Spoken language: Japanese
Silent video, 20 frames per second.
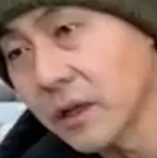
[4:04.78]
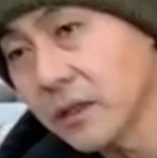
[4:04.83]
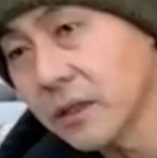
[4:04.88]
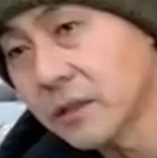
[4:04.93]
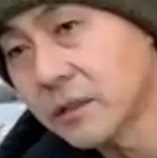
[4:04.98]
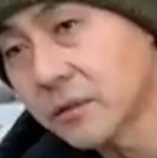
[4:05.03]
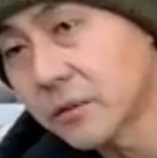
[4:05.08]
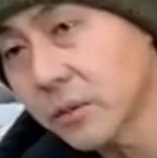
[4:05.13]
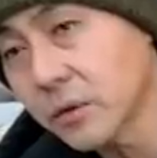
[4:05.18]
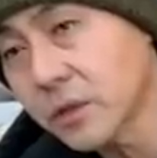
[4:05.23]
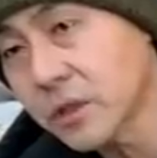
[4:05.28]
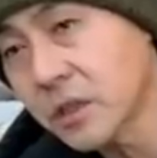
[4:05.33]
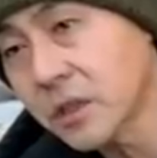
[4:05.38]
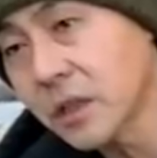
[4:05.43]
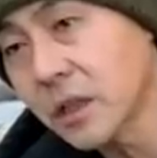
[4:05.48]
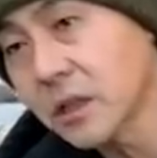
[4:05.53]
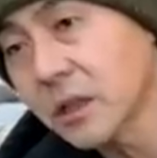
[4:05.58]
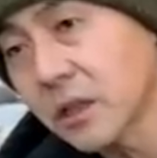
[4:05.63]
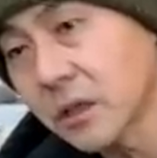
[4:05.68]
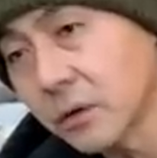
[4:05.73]
一掃
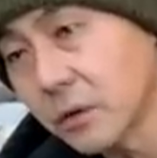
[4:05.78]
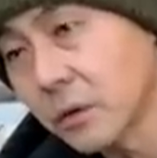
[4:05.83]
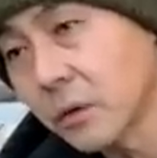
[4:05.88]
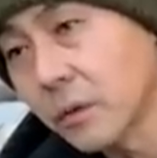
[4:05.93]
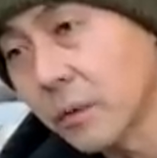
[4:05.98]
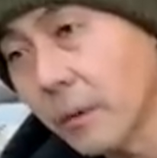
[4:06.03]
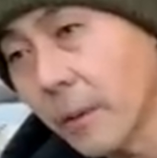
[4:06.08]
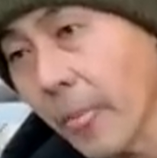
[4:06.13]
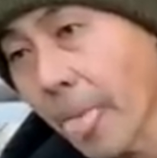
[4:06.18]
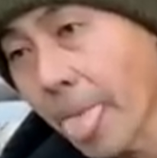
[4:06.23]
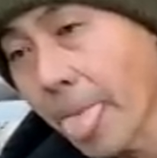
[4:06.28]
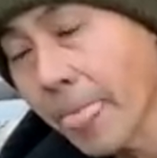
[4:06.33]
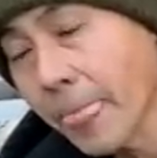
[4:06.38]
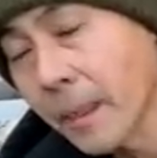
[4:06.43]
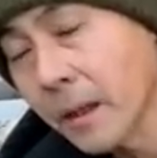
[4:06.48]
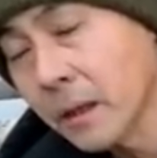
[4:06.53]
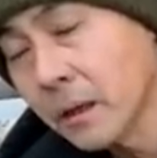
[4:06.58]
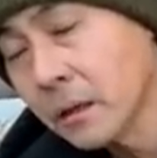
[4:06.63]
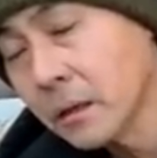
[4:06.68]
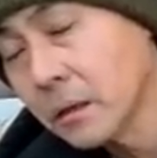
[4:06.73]
式なんだけど、やっ
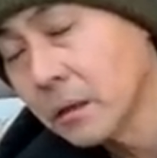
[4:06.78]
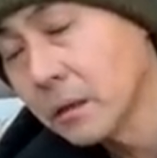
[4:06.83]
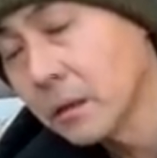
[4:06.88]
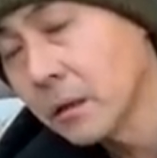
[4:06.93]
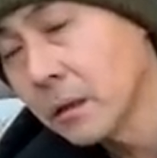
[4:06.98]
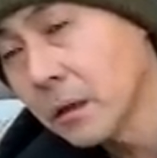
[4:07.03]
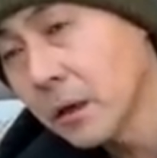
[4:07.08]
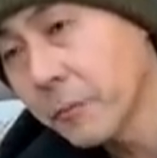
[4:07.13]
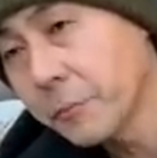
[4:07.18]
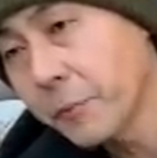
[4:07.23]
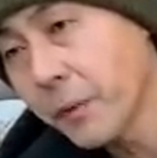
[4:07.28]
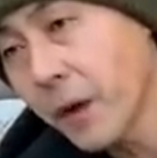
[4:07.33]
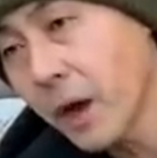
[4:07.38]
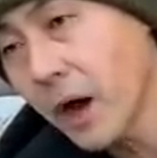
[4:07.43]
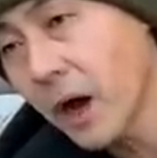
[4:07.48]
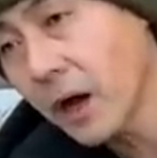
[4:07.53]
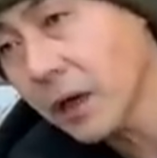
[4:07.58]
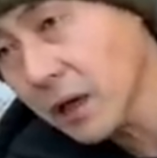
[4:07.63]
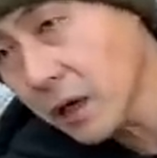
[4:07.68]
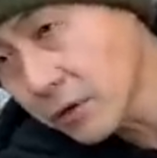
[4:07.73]
ぱ
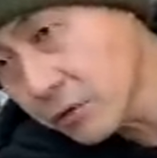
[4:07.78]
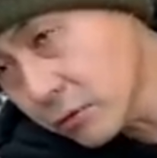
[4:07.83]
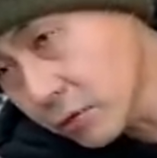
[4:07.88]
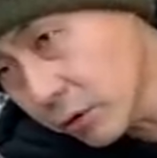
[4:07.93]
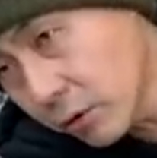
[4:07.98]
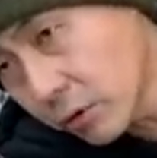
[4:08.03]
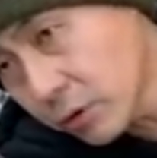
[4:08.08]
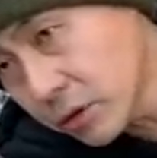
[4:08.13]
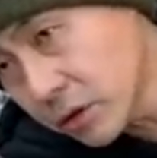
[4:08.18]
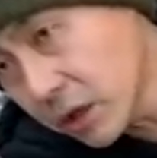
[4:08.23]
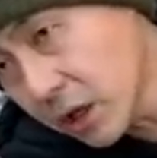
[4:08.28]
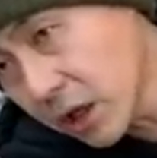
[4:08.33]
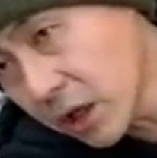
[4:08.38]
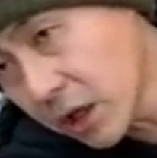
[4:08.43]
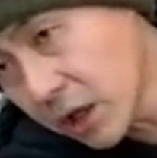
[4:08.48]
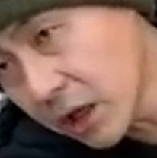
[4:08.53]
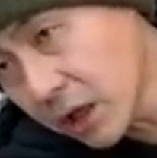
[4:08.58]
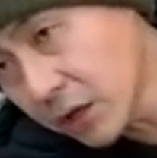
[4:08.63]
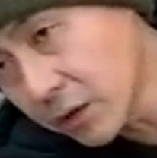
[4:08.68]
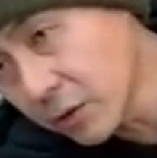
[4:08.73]
洗う工程の
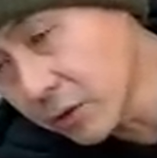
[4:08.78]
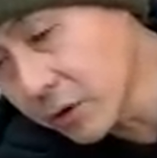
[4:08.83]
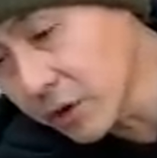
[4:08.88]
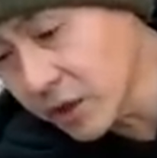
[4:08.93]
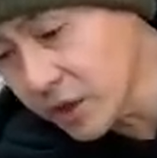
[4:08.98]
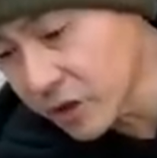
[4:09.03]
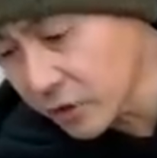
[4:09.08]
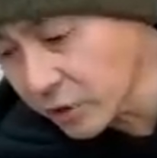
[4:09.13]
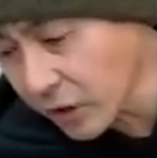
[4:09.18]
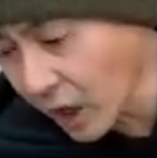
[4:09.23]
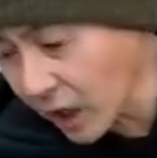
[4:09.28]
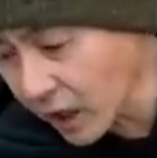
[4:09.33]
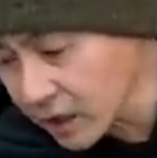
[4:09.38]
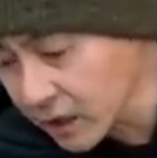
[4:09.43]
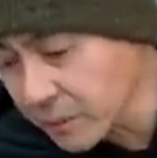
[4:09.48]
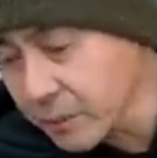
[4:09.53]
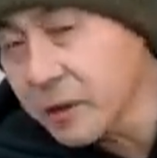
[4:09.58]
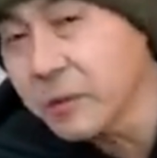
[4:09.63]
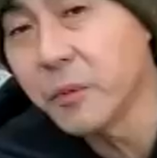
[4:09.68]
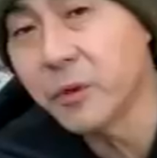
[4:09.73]
時にちょっと開け
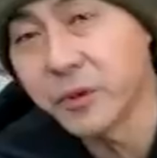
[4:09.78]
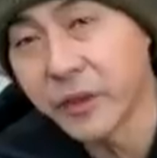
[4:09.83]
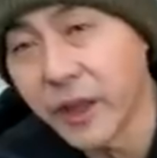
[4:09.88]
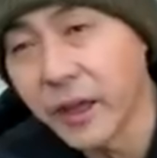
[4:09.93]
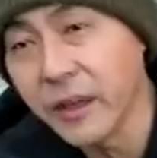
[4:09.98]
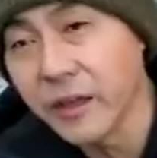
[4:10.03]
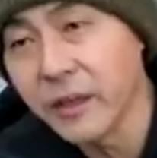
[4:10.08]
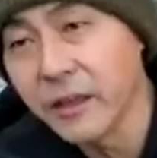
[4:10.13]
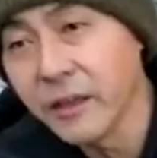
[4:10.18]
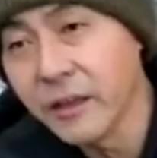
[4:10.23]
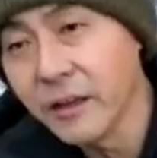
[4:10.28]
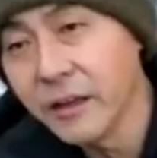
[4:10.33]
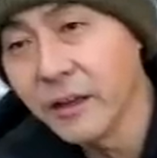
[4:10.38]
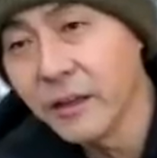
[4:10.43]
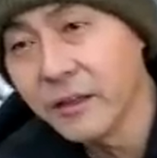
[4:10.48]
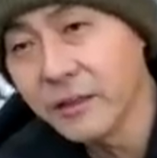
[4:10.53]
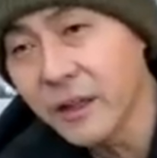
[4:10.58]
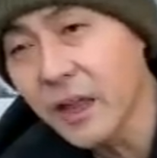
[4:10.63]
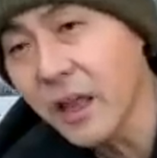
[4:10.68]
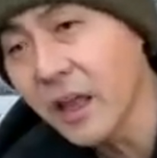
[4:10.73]
てみるもんね。
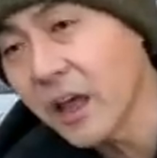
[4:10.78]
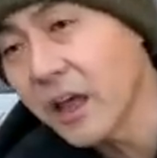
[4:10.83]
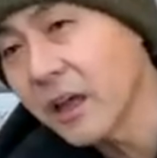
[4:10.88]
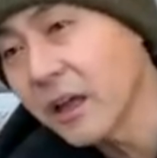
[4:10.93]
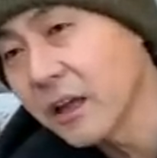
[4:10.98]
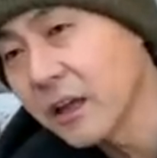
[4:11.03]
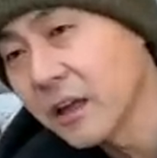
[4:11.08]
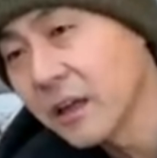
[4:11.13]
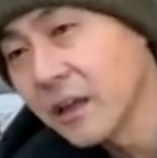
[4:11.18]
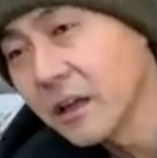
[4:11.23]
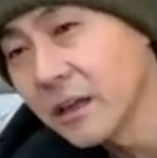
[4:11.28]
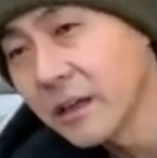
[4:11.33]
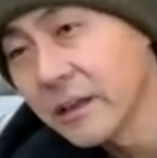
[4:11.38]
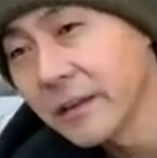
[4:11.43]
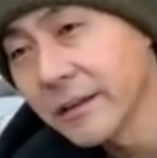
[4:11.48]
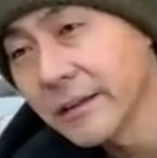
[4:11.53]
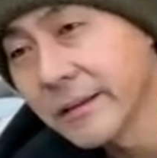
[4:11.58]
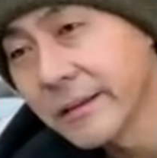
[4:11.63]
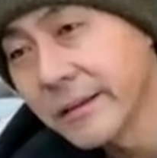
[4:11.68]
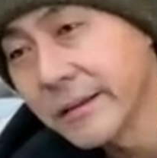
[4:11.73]
で
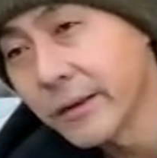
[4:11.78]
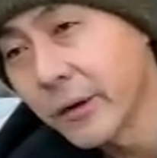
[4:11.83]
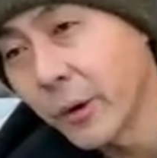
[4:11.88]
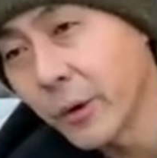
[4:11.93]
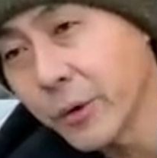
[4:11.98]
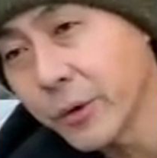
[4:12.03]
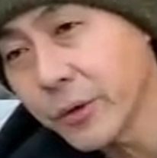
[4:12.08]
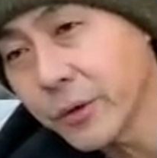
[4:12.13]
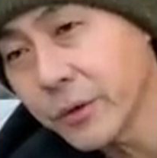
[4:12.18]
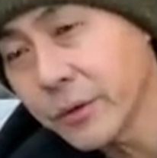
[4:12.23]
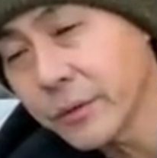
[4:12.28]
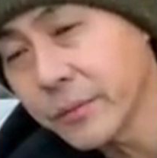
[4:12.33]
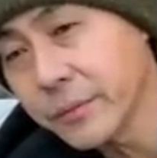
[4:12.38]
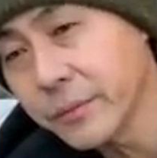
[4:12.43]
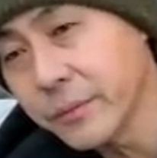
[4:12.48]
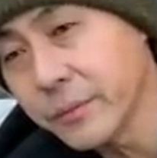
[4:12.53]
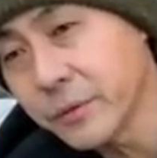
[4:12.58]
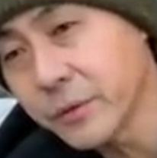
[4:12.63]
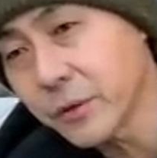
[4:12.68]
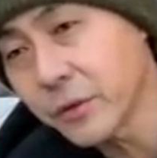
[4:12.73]
おい、
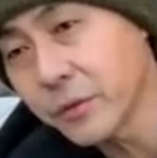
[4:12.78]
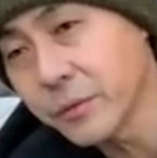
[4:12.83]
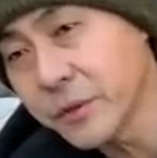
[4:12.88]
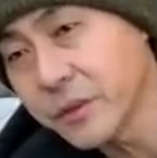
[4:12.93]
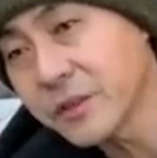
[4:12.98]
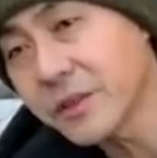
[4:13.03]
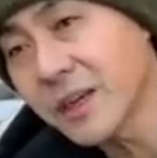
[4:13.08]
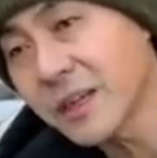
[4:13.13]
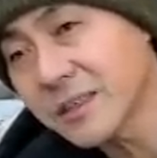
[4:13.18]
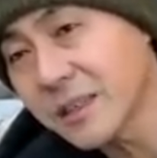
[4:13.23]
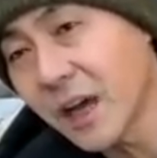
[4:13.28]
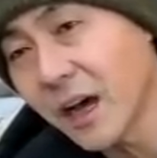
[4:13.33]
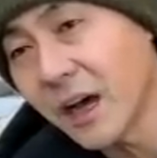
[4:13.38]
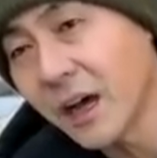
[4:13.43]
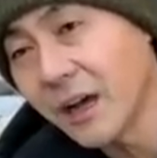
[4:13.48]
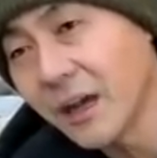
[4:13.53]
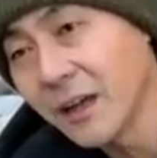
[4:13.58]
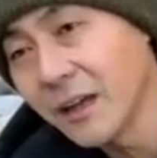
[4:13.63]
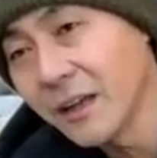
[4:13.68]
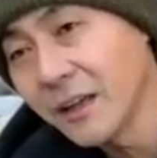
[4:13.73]
その水が
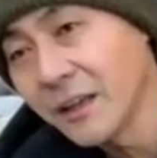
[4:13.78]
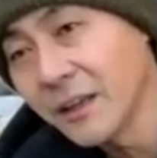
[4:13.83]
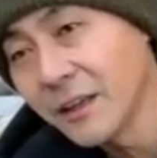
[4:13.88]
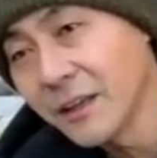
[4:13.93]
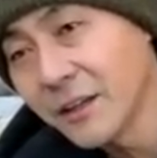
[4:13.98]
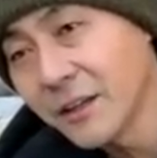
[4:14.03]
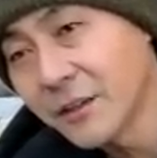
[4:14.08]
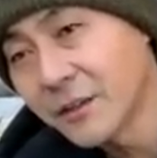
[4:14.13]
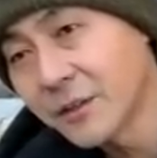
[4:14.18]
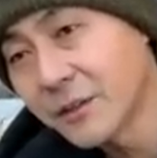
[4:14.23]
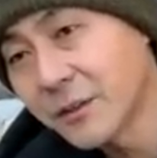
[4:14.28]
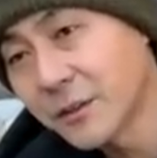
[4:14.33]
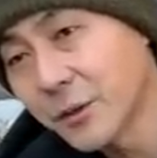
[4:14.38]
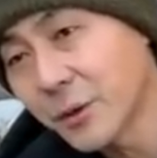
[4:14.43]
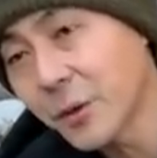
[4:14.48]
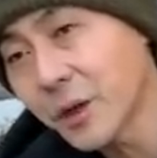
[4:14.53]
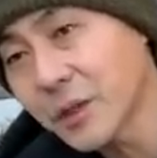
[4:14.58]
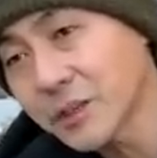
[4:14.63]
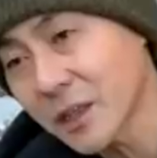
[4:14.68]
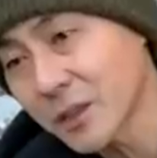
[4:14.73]
さ、
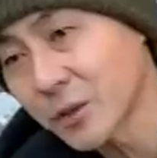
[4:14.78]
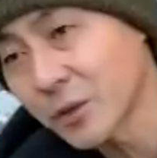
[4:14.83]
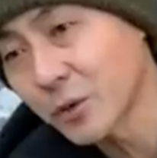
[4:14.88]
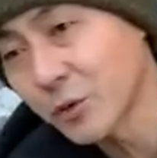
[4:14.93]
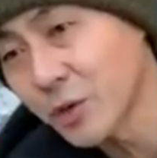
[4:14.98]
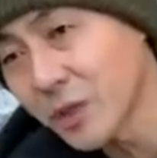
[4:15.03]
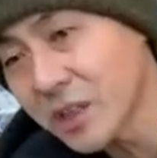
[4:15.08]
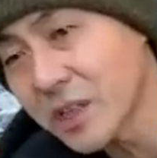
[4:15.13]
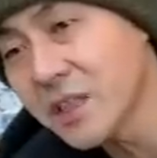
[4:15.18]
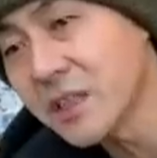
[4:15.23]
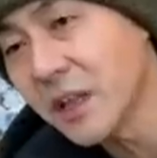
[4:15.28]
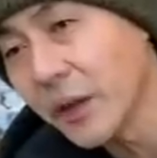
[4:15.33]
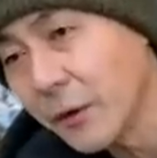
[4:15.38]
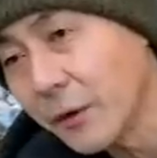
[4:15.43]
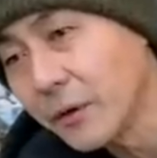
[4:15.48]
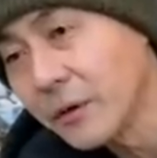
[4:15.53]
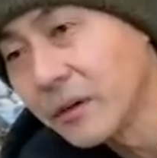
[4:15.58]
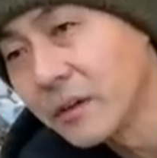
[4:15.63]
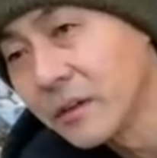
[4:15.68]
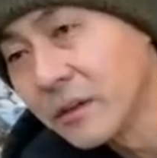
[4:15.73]
黒かったらちょっと嬉しいんだ
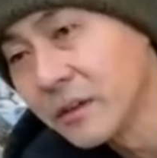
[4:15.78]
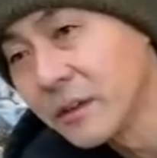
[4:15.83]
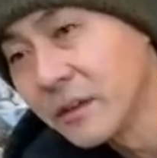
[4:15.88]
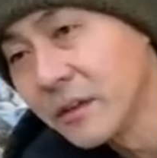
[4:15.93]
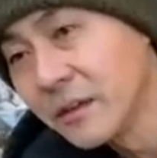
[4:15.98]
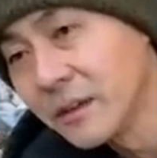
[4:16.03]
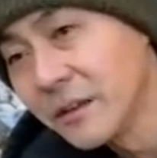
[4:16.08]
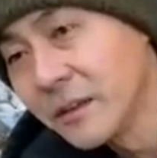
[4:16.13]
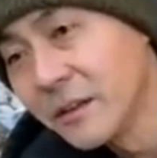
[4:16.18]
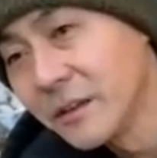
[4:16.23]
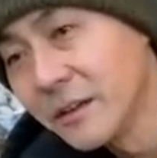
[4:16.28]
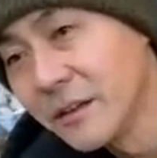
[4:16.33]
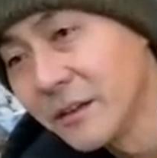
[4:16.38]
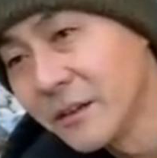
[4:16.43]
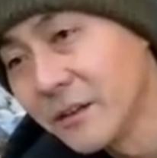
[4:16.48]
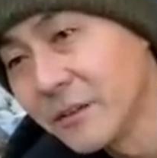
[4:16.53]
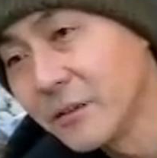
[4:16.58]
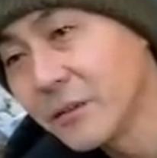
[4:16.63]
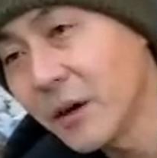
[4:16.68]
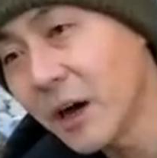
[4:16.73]
よ。
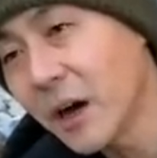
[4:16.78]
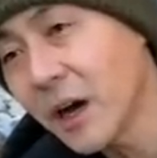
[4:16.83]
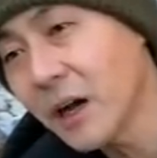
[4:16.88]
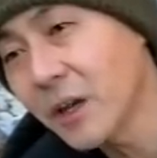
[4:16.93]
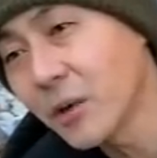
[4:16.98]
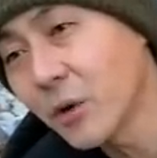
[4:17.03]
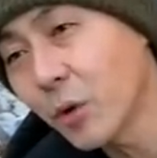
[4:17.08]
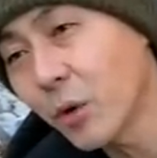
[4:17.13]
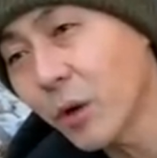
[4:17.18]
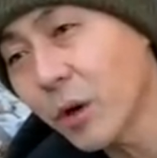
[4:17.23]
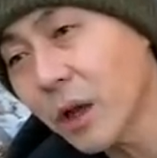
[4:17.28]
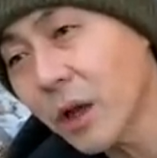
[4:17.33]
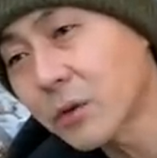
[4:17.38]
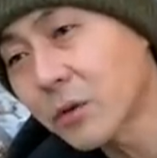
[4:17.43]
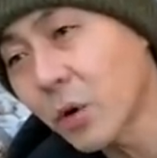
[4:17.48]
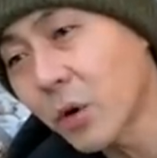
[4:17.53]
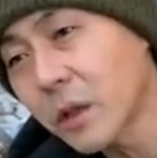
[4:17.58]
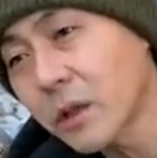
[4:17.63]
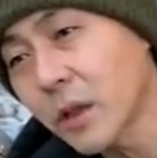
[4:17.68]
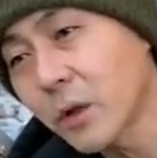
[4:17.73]
うわー、汚れ
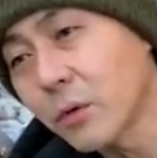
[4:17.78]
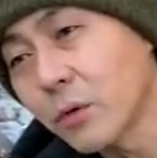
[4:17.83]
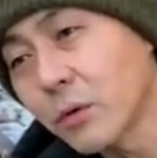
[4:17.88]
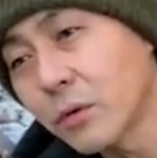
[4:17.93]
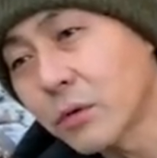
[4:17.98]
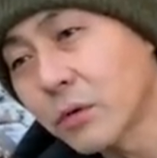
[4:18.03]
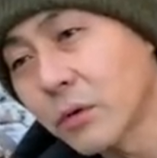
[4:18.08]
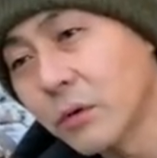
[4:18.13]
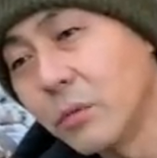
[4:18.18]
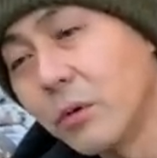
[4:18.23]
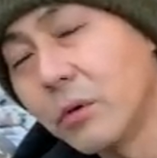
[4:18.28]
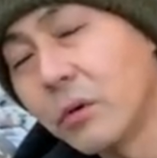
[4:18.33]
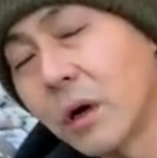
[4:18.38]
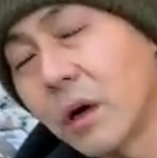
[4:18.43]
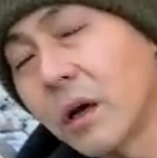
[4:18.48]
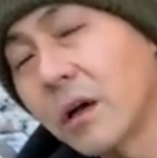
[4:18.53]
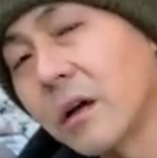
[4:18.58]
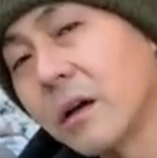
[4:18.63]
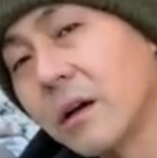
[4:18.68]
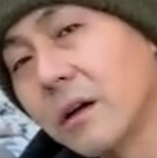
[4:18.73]
が取れてると思う
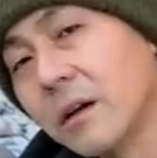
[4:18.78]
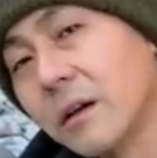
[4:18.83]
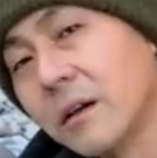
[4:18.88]
から。だか